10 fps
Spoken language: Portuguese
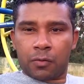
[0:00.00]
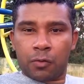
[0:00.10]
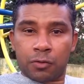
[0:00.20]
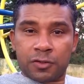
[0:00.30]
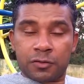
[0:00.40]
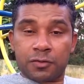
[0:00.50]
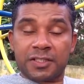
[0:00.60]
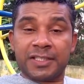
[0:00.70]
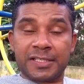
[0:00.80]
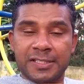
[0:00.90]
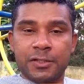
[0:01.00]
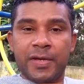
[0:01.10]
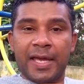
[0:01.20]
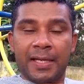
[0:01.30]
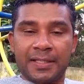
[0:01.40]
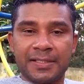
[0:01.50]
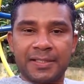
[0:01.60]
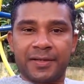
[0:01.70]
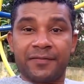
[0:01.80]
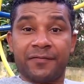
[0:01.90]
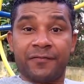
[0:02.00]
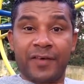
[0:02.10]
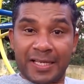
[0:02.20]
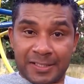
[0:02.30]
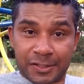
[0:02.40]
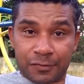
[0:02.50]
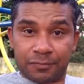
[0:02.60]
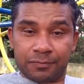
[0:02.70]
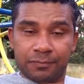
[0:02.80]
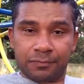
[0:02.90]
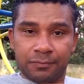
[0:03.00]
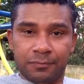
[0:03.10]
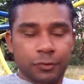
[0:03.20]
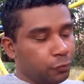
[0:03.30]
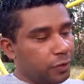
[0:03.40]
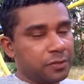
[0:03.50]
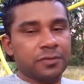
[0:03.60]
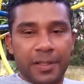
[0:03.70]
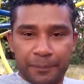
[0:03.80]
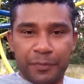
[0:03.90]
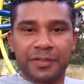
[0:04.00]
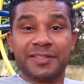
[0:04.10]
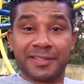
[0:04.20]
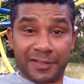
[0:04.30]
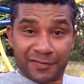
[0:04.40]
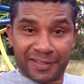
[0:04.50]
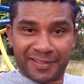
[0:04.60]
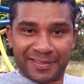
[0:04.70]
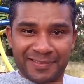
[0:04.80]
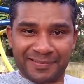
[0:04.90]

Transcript: curso de desenho realista fácil. Tudo isso depois da vinheta.